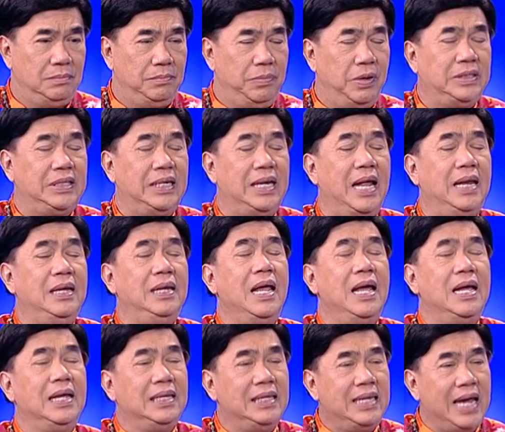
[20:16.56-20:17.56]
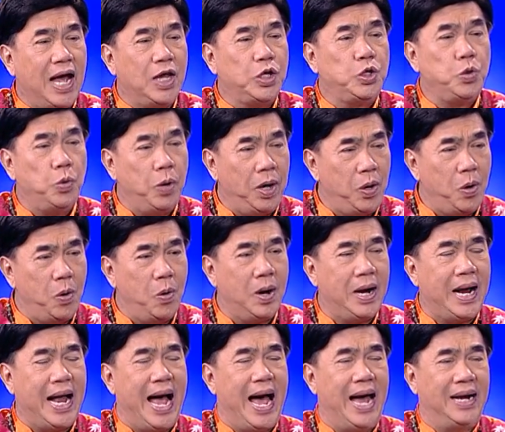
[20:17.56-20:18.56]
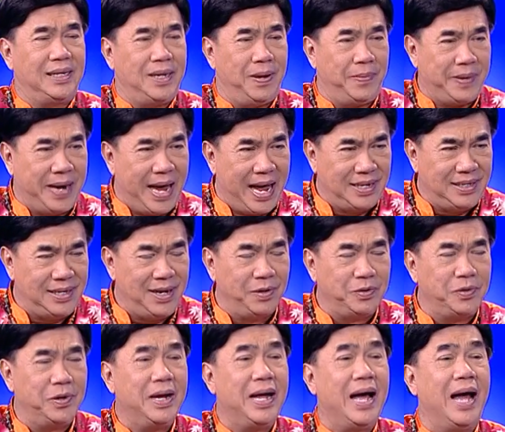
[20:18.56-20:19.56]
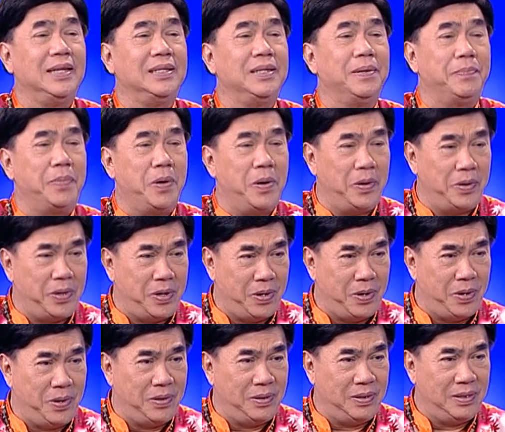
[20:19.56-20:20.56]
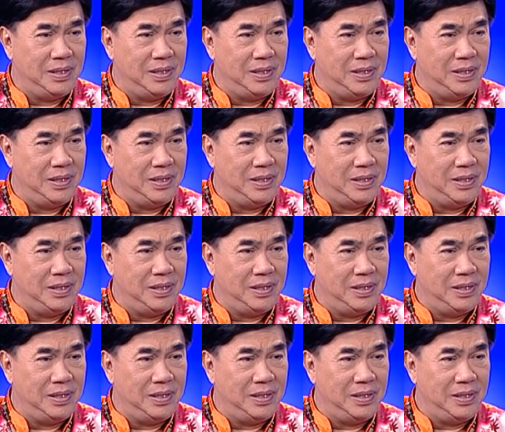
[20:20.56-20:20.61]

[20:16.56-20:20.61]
เพราะฉะนั้นอย่าฉวยโอกาสกับการที่เราต้องการจะปรองดอง